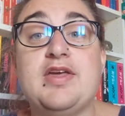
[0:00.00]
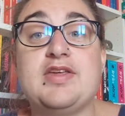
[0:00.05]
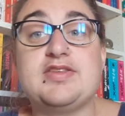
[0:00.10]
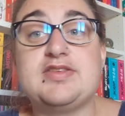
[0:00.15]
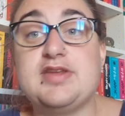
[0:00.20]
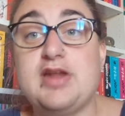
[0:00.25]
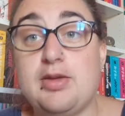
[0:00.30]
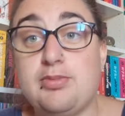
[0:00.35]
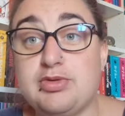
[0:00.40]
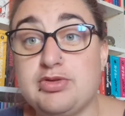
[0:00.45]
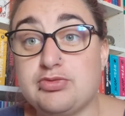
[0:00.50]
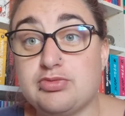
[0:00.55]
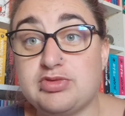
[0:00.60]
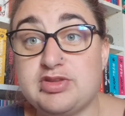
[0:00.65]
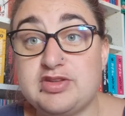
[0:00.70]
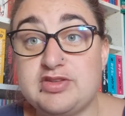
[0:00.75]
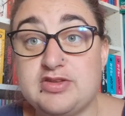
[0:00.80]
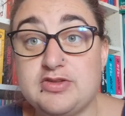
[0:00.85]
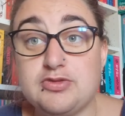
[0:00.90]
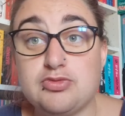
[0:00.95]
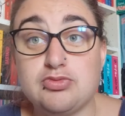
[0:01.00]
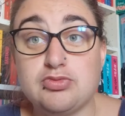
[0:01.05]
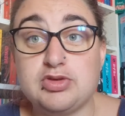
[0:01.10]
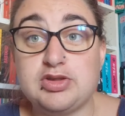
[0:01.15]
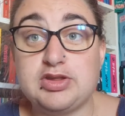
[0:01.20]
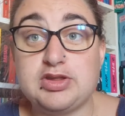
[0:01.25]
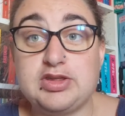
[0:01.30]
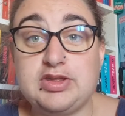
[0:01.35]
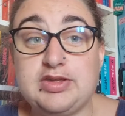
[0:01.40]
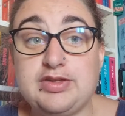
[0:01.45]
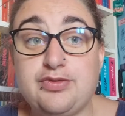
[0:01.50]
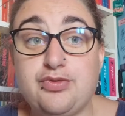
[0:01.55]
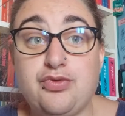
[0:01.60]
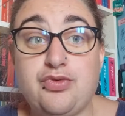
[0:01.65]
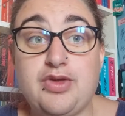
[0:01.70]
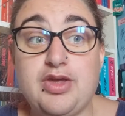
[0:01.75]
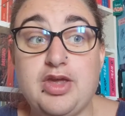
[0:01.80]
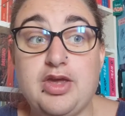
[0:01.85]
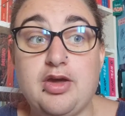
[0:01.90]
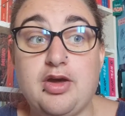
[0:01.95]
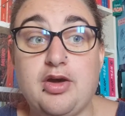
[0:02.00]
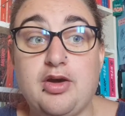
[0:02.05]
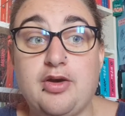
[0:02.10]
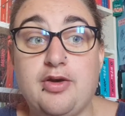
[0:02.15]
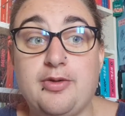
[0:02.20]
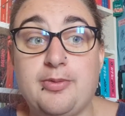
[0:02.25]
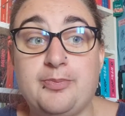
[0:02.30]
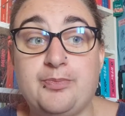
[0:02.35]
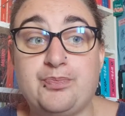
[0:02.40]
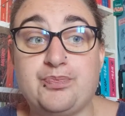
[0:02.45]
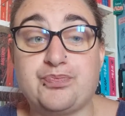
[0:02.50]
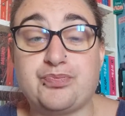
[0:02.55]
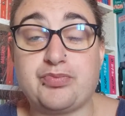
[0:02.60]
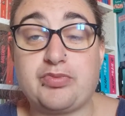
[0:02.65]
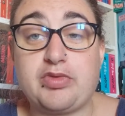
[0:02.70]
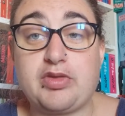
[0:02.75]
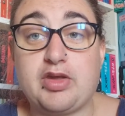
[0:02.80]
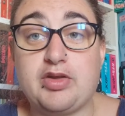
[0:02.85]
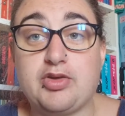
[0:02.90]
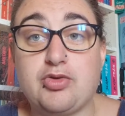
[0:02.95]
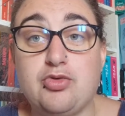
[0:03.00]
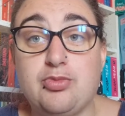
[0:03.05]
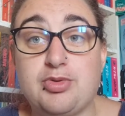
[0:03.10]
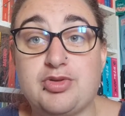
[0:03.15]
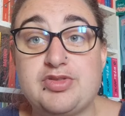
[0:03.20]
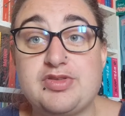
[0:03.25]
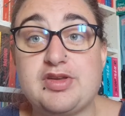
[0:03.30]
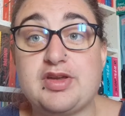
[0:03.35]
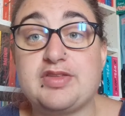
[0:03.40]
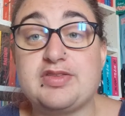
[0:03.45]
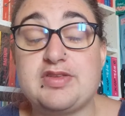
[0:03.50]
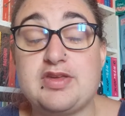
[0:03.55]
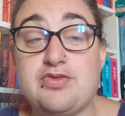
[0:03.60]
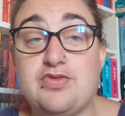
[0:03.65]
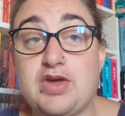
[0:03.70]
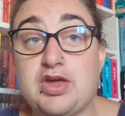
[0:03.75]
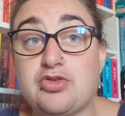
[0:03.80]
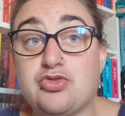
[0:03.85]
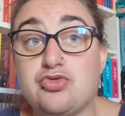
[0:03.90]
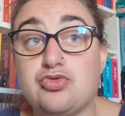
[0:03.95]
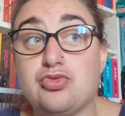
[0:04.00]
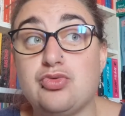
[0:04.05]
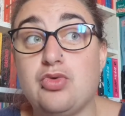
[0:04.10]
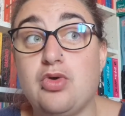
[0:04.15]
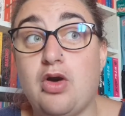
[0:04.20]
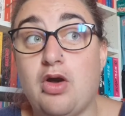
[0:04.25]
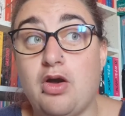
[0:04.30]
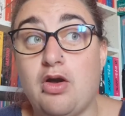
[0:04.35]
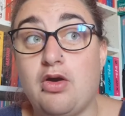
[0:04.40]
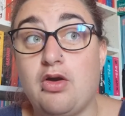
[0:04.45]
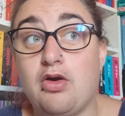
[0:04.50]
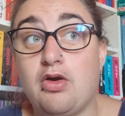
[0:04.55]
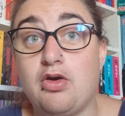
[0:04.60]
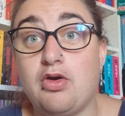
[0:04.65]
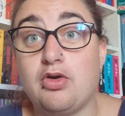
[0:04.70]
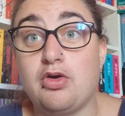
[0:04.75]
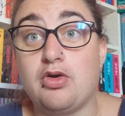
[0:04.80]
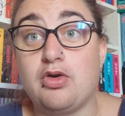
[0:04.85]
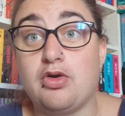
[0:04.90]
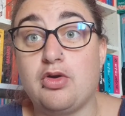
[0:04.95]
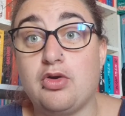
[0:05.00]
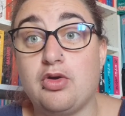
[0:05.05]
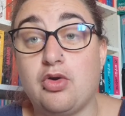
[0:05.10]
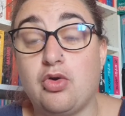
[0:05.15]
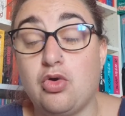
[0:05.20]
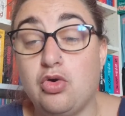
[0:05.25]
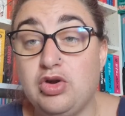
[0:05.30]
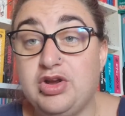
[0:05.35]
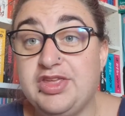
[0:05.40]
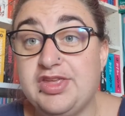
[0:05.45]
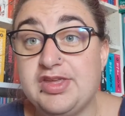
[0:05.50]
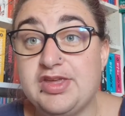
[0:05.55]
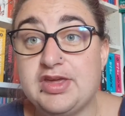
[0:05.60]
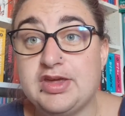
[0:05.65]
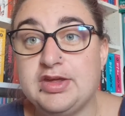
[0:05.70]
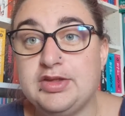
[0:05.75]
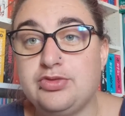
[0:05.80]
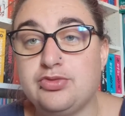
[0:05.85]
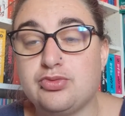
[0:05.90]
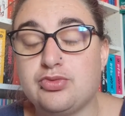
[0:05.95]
C'est la maison d'édition qui fait, comment dire, des versions reliées.